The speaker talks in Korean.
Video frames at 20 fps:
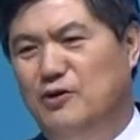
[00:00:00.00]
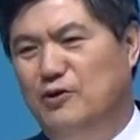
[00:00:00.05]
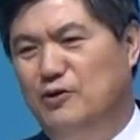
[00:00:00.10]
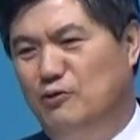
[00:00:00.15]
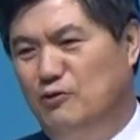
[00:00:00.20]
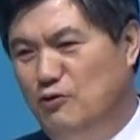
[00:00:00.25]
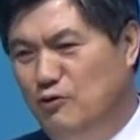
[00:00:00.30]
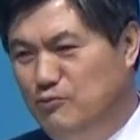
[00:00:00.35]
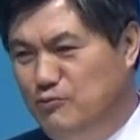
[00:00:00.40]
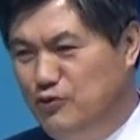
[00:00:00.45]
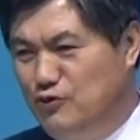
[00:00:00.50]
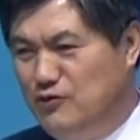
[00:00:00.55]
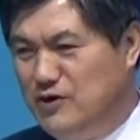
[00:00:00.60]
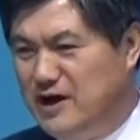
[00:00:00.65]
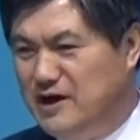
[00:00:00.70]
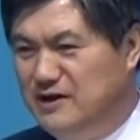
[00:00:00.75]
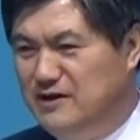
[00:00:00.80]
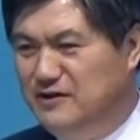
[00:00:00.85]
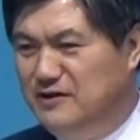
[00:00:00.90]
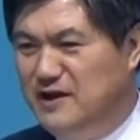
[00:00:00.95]
공부를
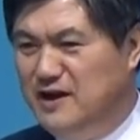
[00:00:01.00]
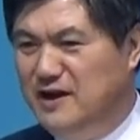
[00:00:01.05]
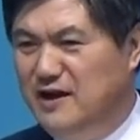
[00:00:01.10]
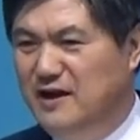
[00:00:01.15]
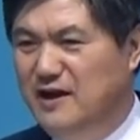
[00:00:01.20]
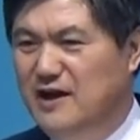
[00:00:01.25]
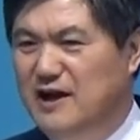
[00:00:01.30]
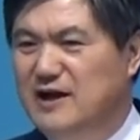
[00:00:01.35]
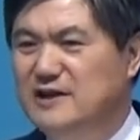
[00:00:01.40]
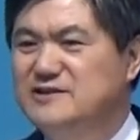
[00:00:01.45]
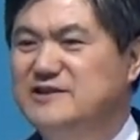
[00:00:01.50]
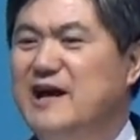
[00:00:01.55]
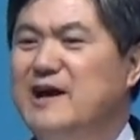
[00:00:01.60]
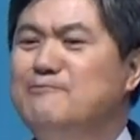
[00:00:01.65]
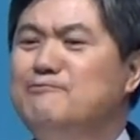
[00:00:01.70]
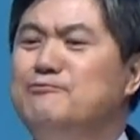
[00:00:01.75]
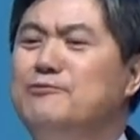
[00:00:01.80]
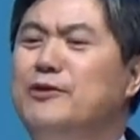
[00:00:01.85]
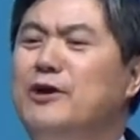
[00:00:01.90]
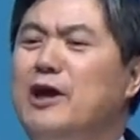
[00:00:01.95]
하는데
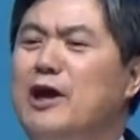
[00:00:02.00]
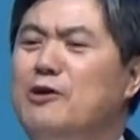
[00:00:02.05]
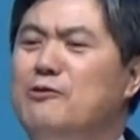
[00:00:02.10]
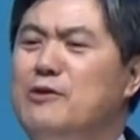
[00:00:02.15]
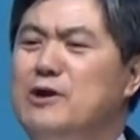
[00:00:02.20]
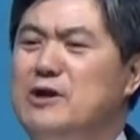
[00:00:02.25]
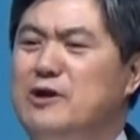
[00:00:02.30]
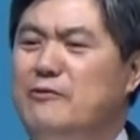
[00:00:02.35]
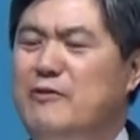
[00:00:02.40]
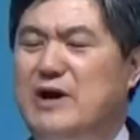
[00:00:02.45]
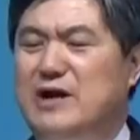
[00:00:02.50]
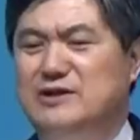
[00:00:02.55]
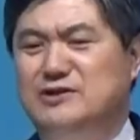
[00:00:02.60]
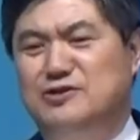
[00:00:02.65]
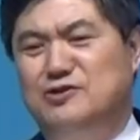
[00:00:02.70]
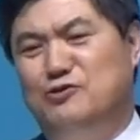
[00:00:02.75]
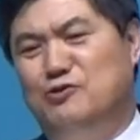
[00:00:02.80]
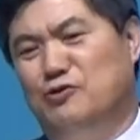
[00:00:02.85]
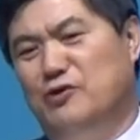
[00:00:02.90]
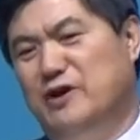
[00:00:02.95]
3개월
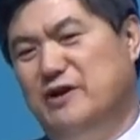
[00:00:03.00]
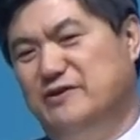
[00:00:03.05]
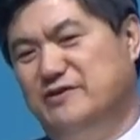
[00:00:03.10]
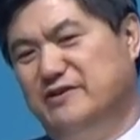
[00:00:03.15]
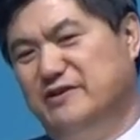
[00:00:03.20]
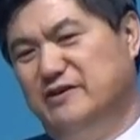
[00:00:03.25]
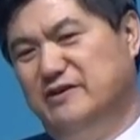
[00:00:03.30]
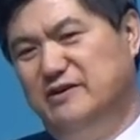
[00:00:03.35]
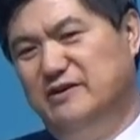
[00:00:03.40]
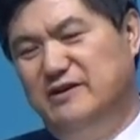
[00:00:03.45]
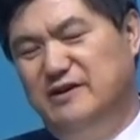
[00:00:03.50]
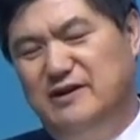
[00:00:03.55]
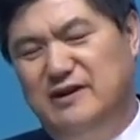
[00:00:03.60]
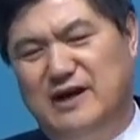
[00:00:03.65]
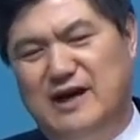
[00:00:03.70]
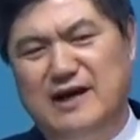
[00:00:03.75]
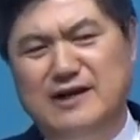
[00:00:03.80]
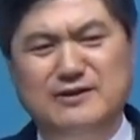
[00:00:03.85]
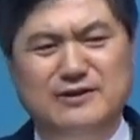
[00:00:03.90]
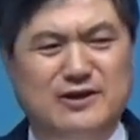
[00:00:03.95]
과정으로 해서
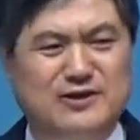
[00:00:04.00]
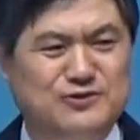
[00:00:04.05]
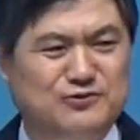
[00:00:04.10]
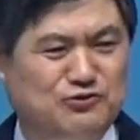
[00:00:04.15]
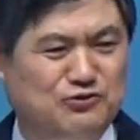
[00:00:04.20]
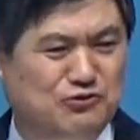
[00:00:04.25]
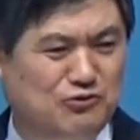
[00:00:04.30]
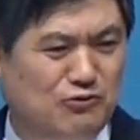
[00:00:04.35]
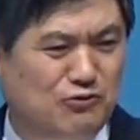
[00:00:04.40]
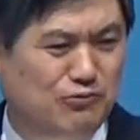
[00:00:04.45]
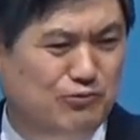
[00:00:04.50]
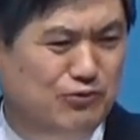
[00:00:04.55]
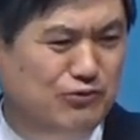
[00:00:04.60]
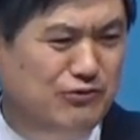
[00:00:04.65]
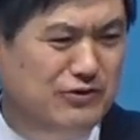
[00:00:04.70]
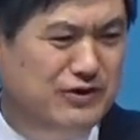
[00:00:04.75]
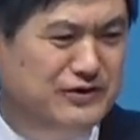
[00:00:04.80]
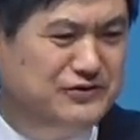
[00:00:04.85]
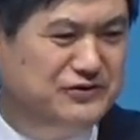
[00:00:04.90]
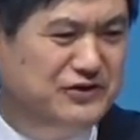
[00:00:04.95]
한 기술을
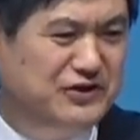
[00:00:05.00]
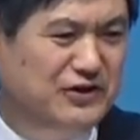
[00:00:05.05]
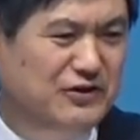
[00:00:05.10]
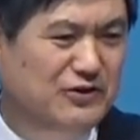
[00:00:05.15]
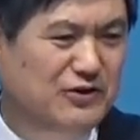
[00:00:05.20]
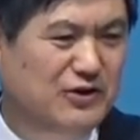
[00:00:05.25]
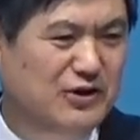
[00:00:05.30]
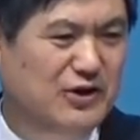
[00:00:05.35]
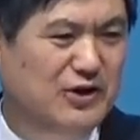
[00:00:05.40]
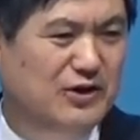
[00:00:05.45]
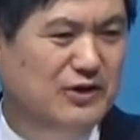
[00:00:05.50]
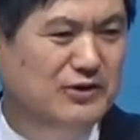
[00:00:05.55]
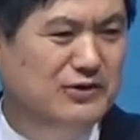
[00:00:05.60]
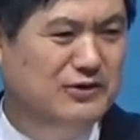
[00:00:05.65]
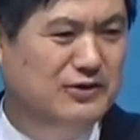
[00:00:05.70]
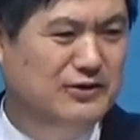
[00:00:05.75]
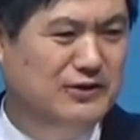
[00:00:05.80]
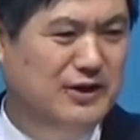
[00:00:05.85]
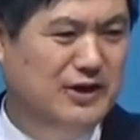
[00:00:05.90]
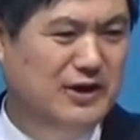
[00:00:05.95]
공부를 했어요.
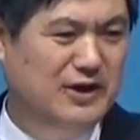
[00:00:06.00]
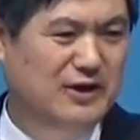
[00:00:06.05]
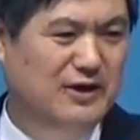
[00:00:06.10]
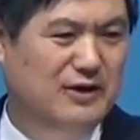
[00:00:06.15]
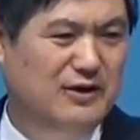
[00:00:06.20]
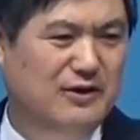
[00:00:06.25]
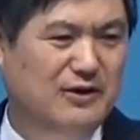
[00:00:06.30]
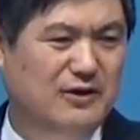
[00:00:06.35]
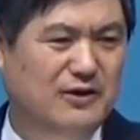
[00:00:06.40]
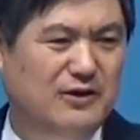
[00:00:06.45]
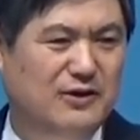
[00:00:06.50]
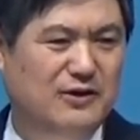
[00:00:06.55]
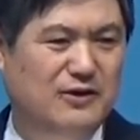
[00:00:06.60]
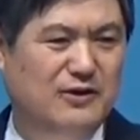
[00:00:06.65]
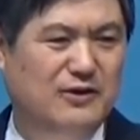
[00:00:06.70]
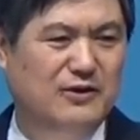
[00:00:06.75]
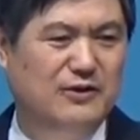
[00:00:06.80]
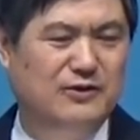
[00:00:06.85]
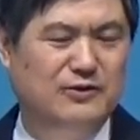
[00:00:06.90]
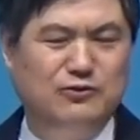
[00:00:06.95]
그런데
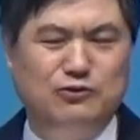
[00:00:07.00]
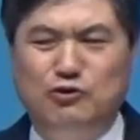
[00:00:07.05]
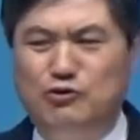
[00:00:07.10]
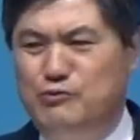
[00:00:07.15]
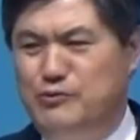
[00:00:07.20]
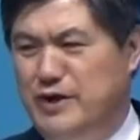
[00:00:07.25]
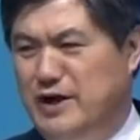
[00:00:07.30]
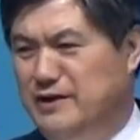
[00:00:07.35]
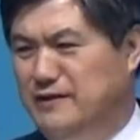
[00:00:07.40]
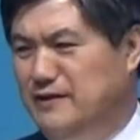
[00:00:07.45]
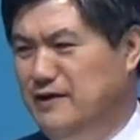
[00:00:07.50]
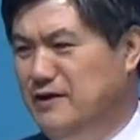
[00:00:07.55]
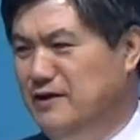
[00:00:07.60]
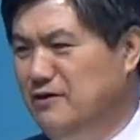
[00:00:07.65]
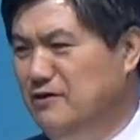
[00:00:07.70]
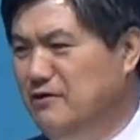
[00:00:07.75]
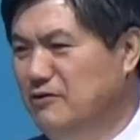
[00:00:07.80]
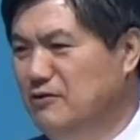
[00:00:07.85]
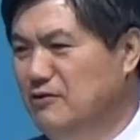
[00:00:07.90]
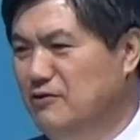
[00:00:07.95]
도움이 안 돼요.
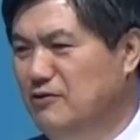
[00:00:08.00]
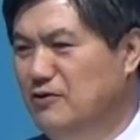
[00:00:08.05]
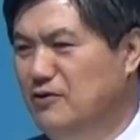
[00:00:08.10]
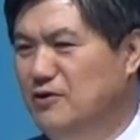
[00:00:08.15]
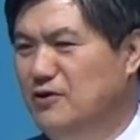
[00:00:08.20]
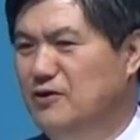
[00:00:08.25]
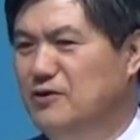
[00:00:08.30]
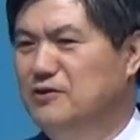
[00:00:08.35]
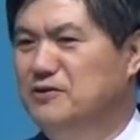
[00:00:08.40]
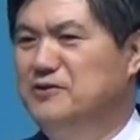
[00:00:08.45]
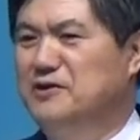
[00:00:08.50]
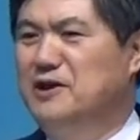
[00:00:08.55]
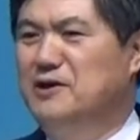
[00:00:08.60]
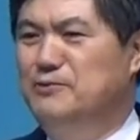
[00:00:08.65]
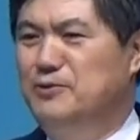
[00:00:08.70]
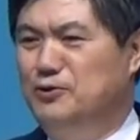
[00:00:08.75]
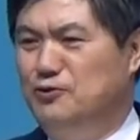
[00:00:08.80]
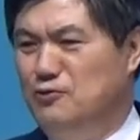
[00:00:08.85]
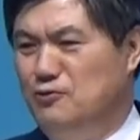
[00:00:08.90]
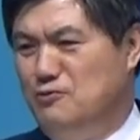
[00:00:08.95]
그 다음에
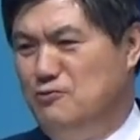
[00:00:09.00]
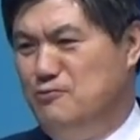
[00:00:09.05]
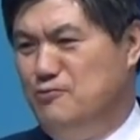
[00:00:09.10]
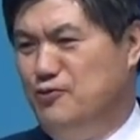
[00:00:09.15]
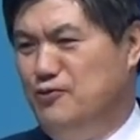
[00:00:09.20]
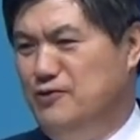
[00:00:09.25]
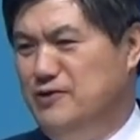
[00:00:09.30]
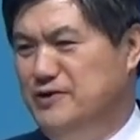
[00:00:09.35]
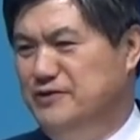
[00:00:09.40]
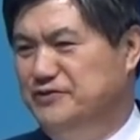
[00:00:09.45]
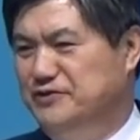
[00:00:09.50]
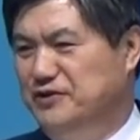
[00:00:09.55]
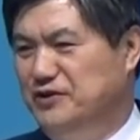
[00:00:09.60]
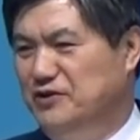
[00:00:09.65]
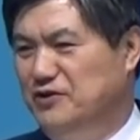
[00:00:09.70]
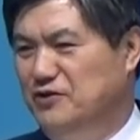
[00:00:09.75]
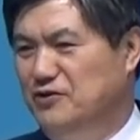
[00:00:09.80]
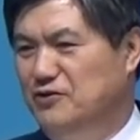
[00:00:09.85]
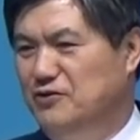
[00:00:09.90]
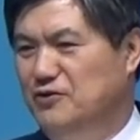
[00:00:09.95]
또 공부를 했어요.
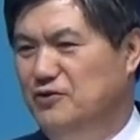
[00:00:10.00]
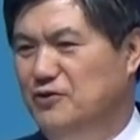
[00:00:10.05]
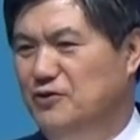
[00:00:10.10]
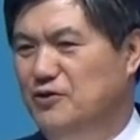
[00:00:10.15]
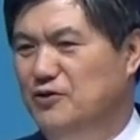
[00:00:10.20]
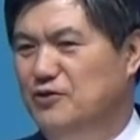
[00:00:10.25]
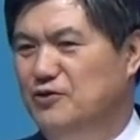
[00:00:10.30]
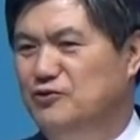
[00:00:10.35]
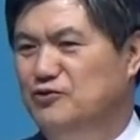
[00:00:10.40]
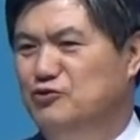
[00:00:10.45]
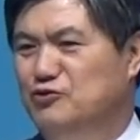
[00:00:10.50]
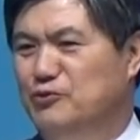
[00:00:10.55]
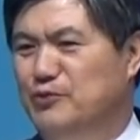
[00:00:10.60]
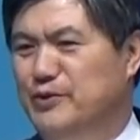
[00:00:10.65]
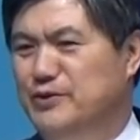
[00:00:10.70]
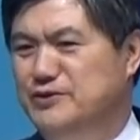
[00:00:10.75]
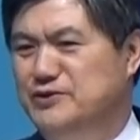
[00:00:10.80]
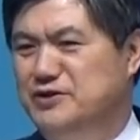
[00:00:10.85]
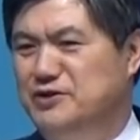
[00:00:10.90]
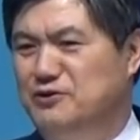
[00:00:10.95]
두
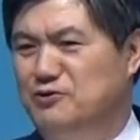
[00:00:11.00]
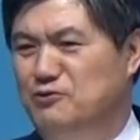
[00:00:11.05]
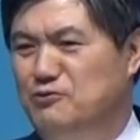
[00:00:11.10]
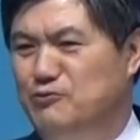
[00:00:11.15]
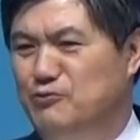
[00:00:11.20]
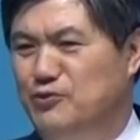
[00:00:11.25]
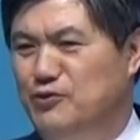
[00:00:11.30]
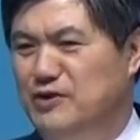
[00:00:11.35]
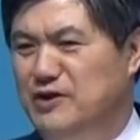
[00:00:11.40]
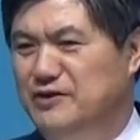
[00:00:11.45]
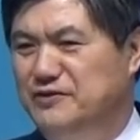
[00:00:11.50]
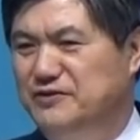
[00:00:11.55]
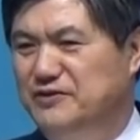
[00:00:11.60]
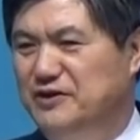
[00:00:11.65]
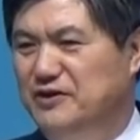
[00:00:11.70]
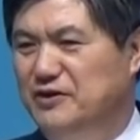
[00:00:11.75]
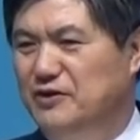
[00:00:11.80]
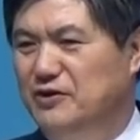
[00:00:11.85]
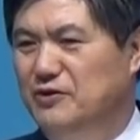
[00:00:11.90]
번째로 공부를 했어요.